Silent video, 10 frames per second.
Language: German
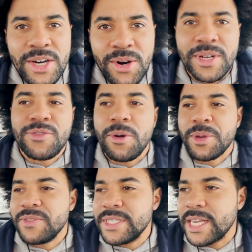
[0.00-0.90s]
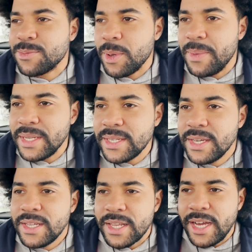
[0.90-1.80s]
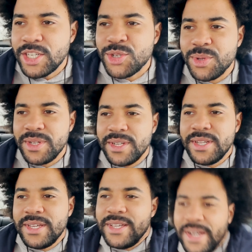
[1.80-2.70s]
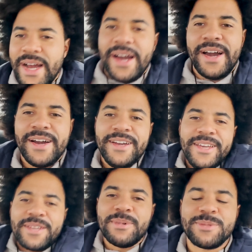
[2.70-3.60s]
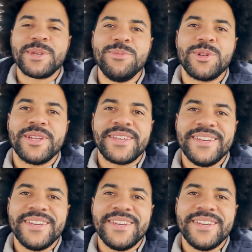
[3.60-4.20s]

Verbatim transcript: und ich freue mich auf dieses Experiment. Drei Stunden, ah, mach's mir gemütlich.